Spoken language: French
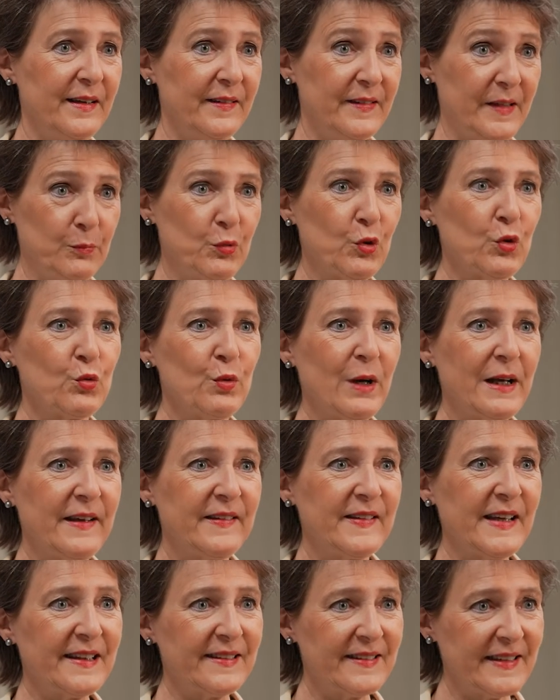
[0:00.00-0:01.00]
C'est pourquoi
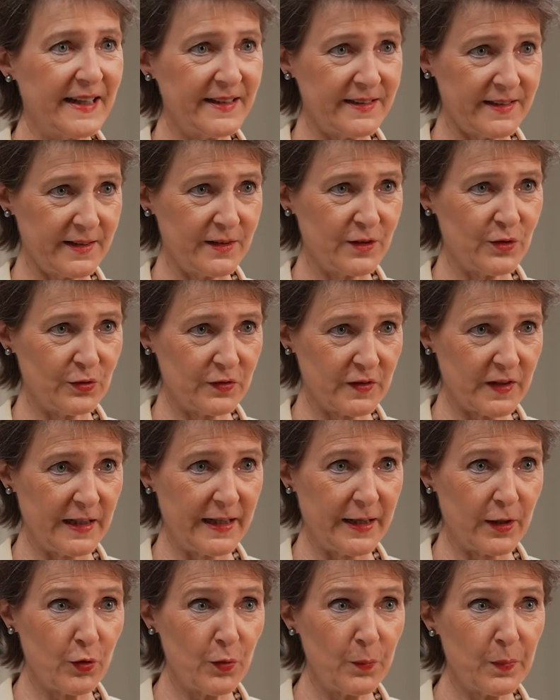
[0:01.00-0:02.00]
les attaques contre
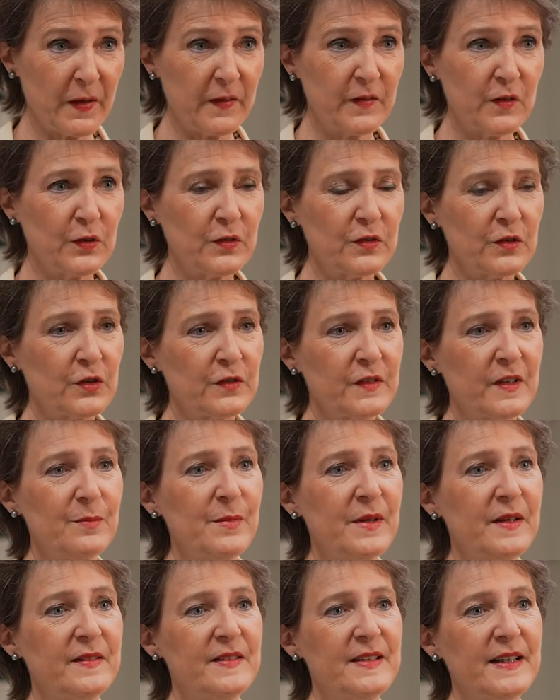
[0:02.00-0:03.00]
les représentants des
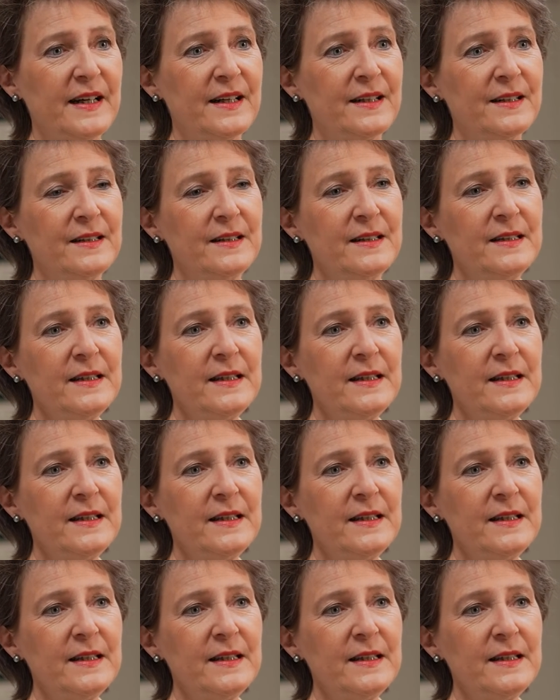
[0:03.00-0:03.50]
médias